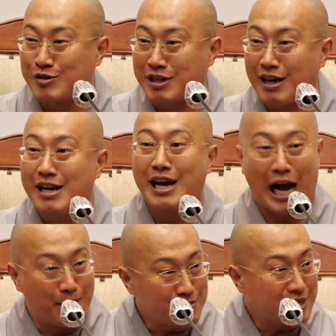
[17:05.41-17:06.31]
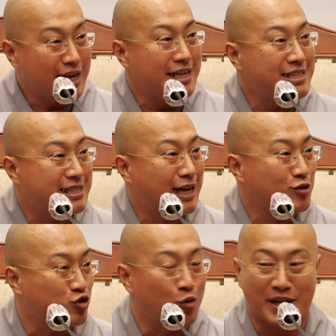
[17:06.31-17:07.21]
그냥 감사의 인사가
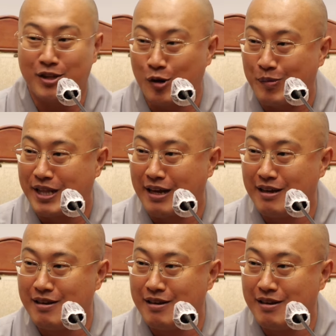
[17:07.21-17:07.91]
주고받는 겁니다.